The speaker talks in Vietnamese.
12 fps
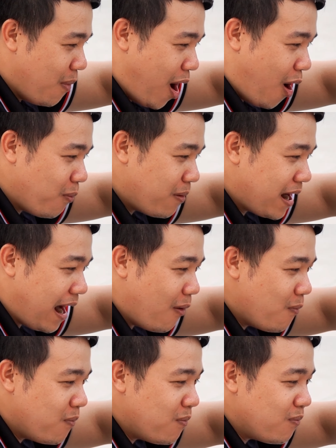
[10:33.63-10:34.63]
một
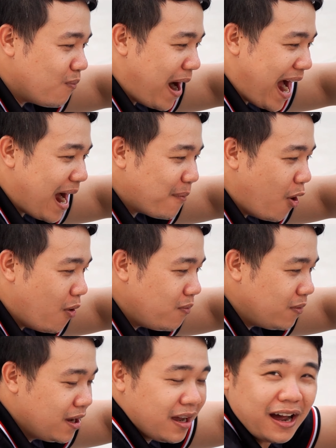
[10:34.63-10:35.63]
không ba
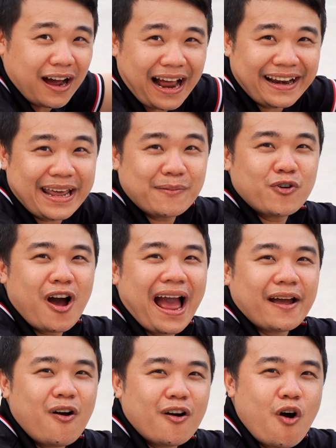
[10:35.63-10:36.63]
bốn. À, anh em có
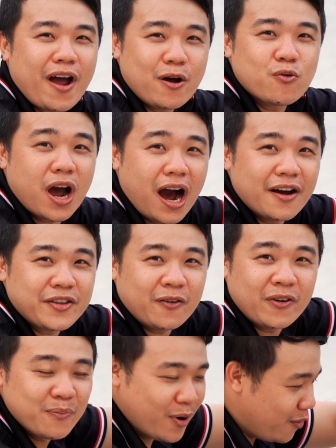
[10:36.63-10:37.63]
ai có con heo cơ
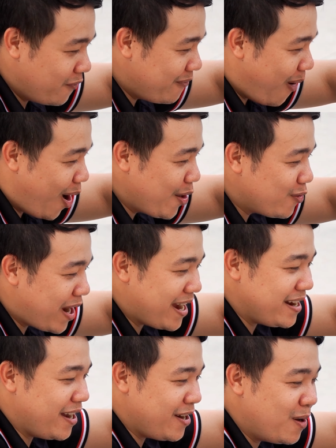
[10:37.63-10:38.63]
cho Vinh mượn, Vinh bỏ vô
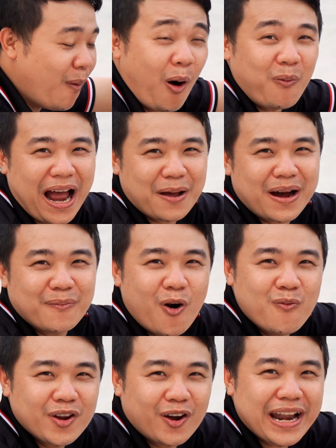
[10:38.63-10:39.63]
đây để nó một hai ba
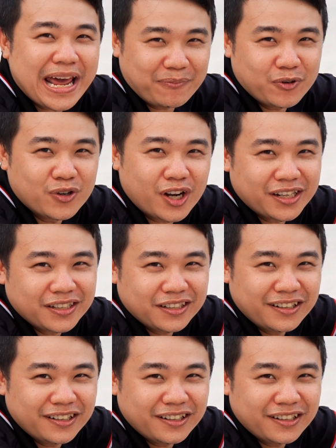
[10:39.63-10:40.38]
bốn cho nó đẹp luôn rồi.